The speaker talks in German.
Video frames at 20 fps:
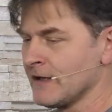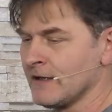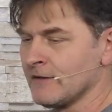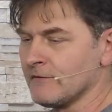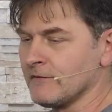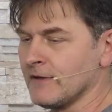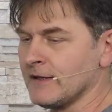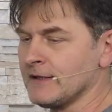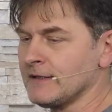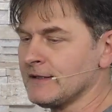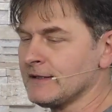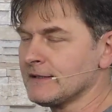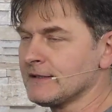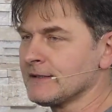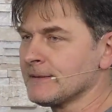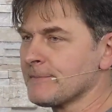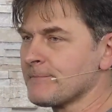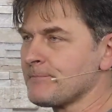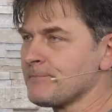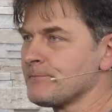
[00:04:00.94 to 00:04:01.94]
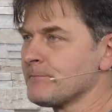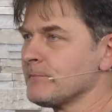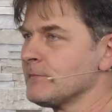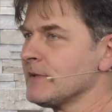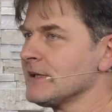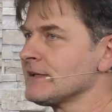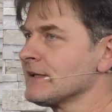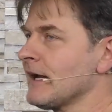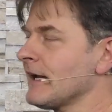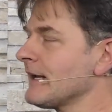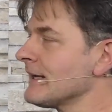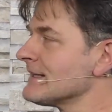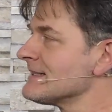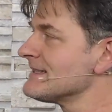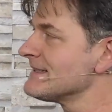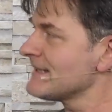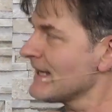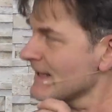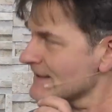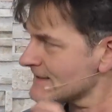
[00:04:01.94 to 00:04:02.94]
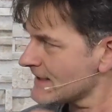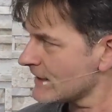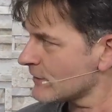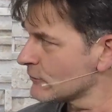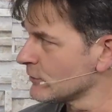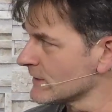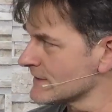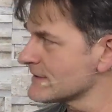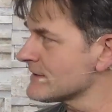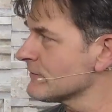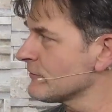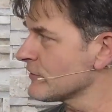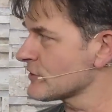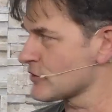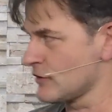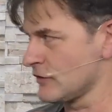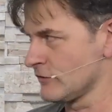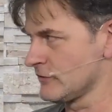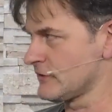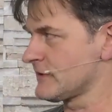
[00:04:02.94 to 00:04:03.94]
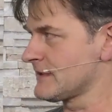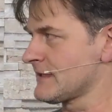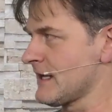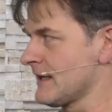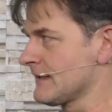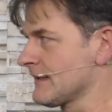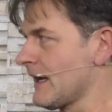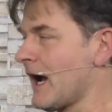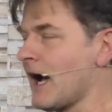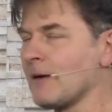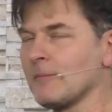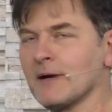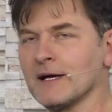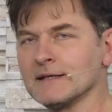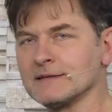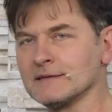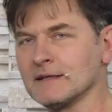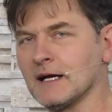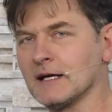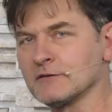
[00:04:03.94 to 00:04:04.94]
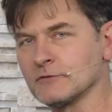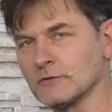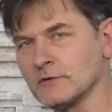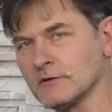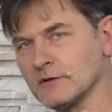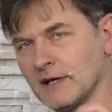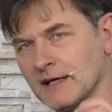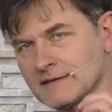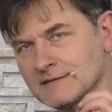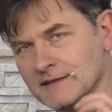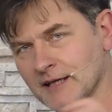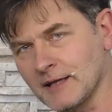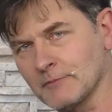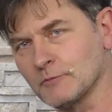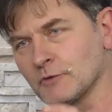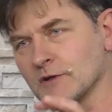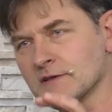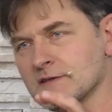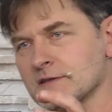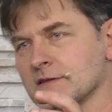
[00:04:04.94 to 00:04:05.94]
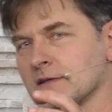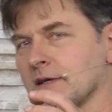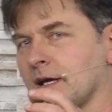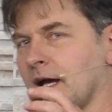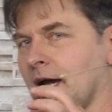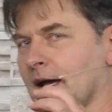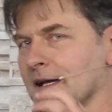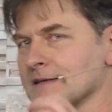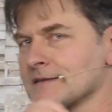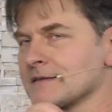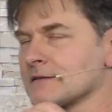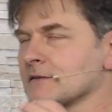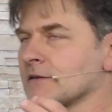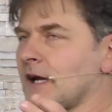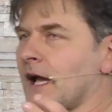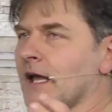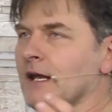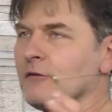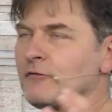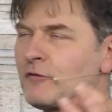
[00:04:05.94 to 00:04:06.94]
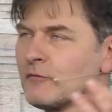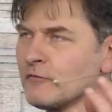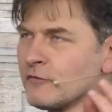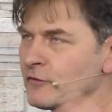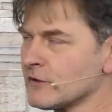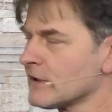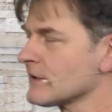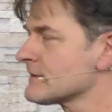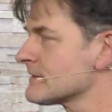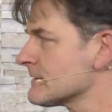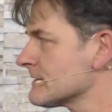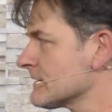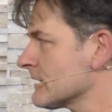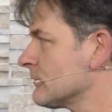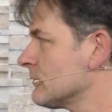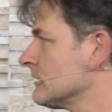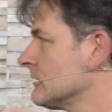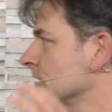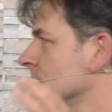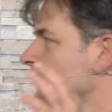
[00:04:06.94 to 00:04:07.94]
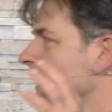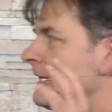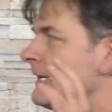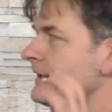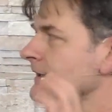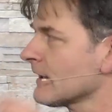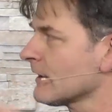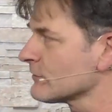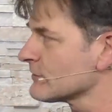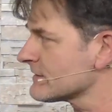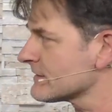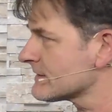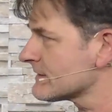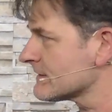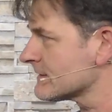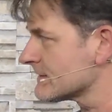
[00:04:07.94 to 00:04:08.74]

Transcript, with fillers: Wenn ich mit einer sehr, sehr kurzen Verschlusszeit arbeite, also extrem kurz heißt eine 500 Sekunde, eine 1000